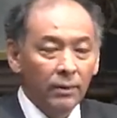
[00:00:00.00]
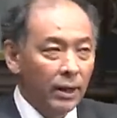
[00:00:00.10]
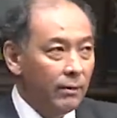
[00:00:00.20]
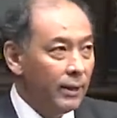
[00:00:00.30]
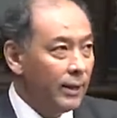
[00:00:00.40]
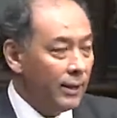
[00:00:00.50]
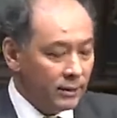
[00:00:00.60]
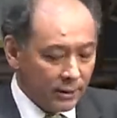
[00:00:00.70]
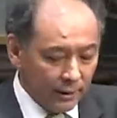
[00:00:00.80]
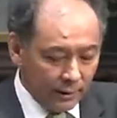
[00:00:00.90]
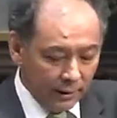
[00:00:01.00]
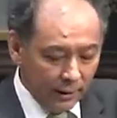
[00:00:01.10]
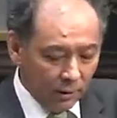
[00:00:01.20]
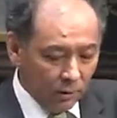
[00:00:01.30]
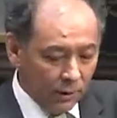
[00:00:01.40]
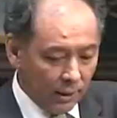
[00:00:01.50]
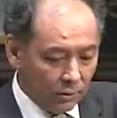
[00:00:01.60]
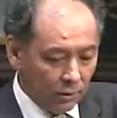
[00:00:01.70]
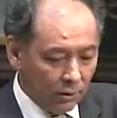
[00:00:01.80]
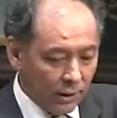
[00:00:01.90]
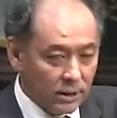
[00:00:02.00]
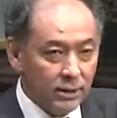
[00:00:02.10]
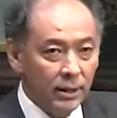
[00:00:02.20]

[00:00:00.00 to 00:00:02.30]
我々が使ってきた論理学というのは自